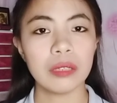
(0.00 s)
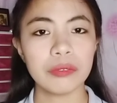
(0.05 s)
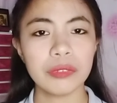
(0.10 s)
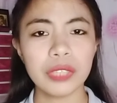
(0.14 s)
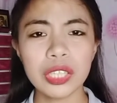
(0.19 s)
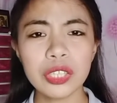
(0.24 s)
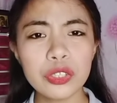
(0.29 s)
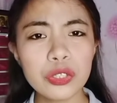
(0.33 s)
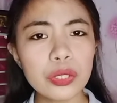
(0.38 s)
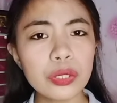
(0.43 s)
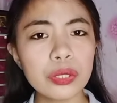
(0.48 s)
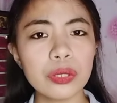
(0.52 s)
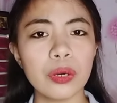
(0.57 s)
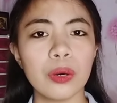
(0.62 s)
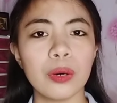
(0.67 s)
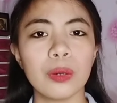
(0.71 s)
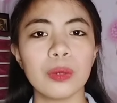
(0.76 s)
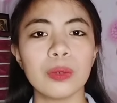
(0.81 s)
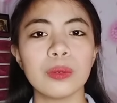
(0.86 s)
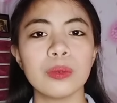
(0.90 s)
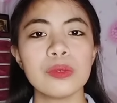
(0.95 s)
Did you
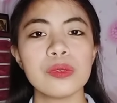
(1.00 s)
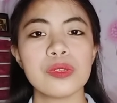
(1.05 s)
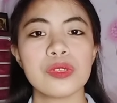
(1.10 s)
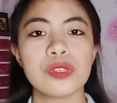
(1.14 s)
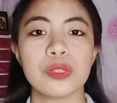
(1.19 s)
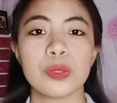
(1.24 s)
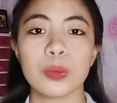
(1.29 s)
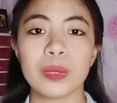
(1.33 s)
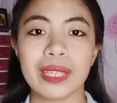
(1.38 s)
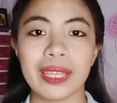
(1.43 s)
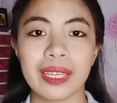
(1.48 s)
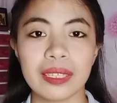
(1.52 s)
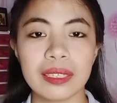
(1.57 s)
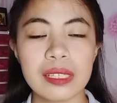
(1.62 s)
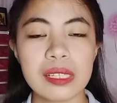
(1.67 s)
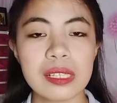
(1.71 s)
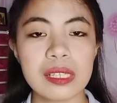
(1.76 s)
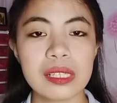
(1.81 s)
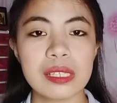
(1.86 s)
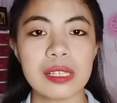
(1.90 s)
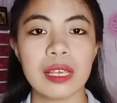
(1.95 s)
know,
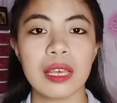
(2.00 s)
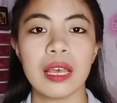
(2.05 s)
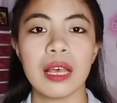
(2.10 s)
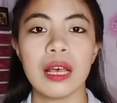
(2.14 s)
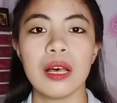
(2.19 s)
students,